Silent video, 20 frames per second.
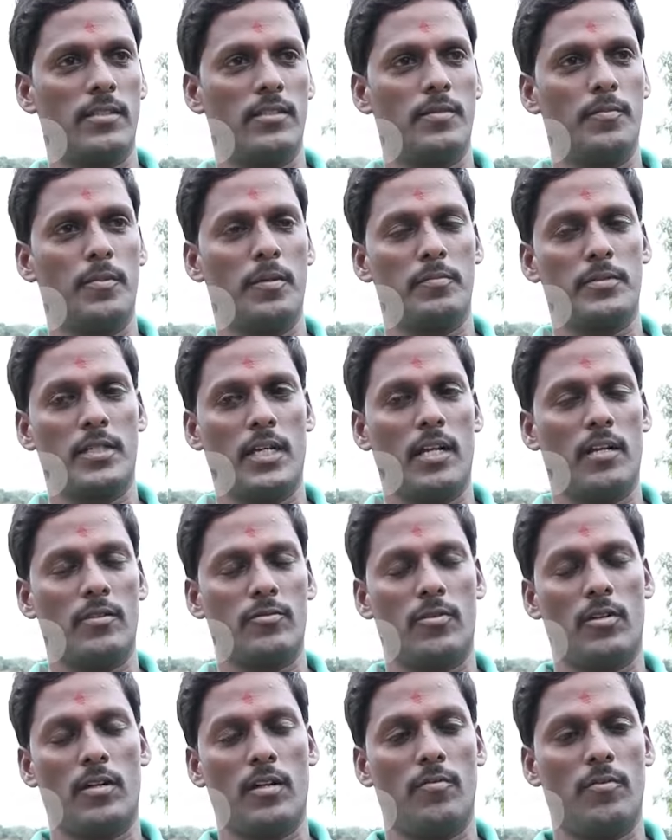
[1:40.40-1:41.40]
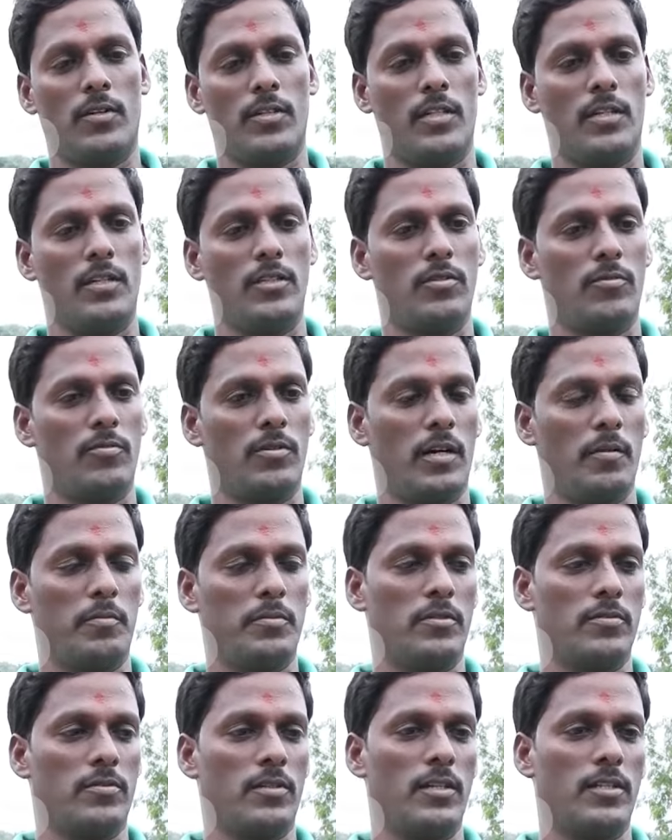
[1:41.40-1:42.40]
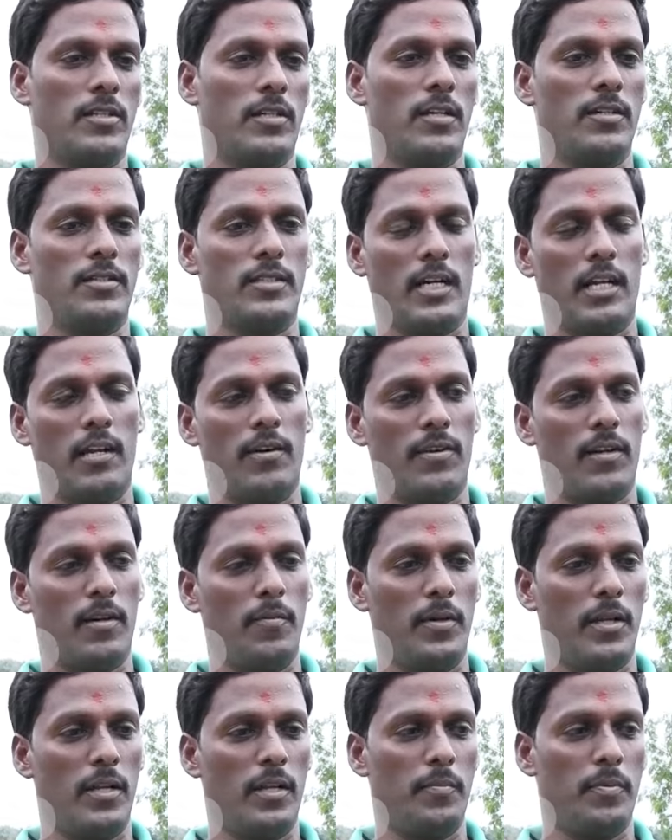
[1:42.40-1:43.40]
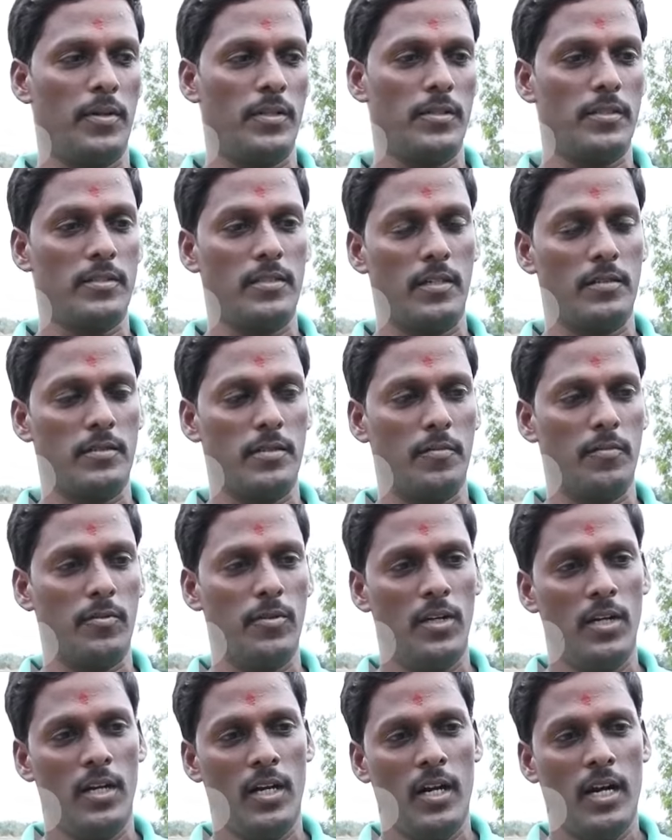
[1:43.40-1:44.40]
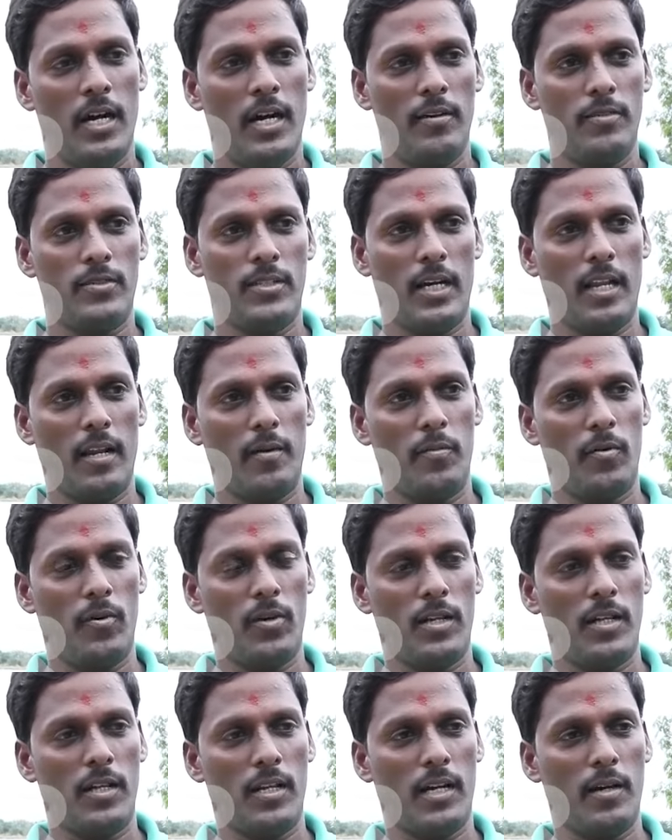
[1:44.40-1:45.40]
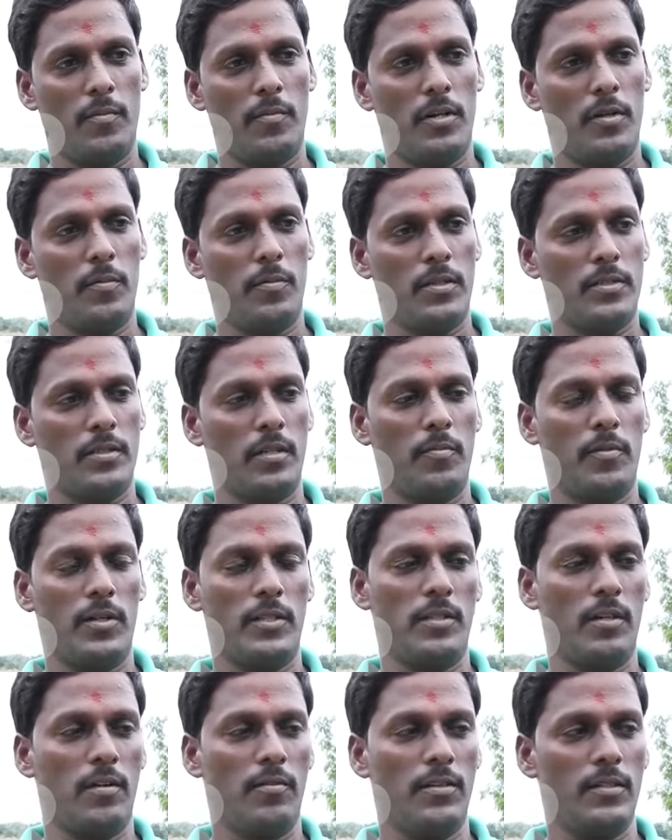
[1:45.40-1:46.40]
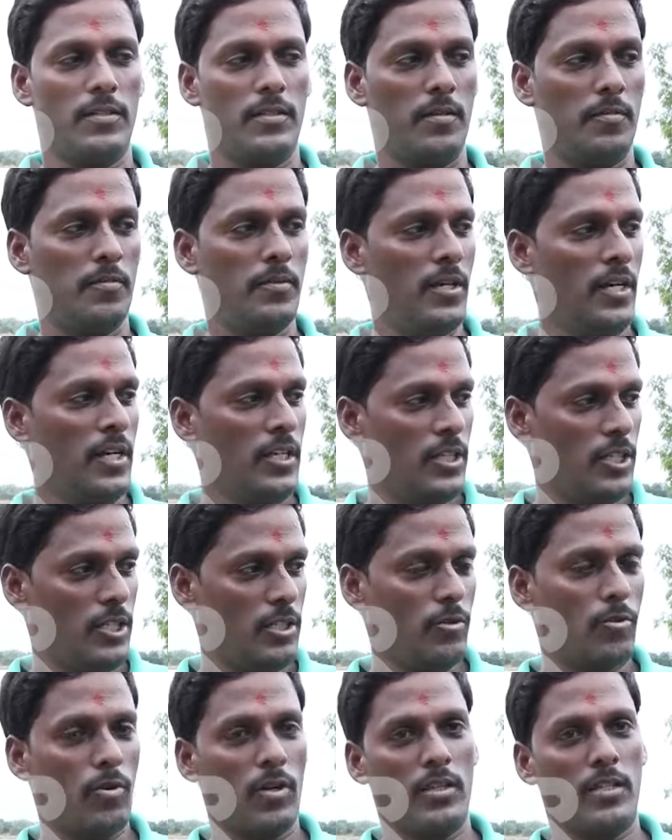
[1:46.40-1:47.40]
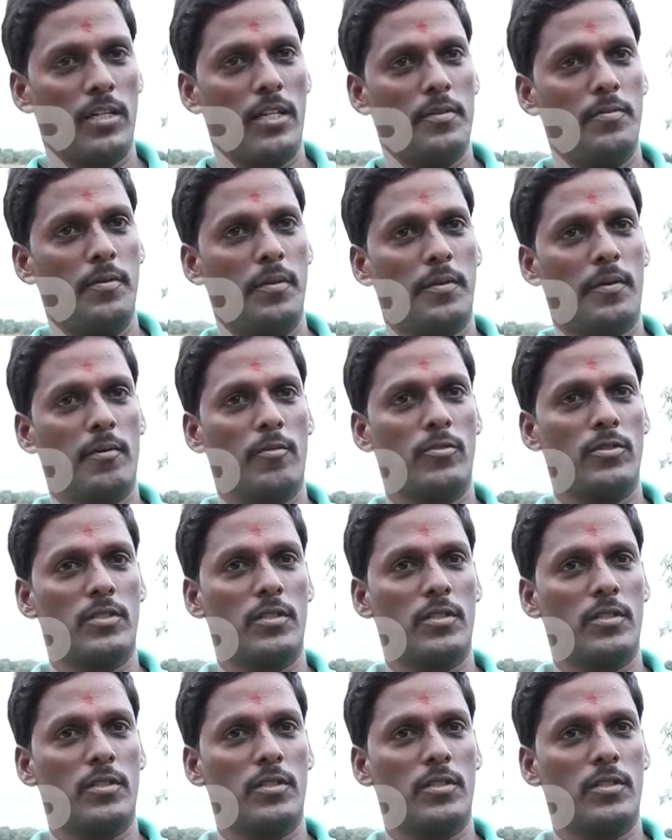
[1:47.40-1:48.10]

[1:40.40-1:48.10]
తీసి మేము చాలా చోట్ల వంద నుంచి నూట యాభై సంవత్సరాల చెట్లను చాలా వాటిని మళ్ళీ ప్రతిష్ఠించాము అవి చాలా బాగున్నాయి రాజమండ్రి పరిసర ప్రాంతాల్లో వేసినాము ఇది కూడా తెలిసి మేము ఇక్కడికి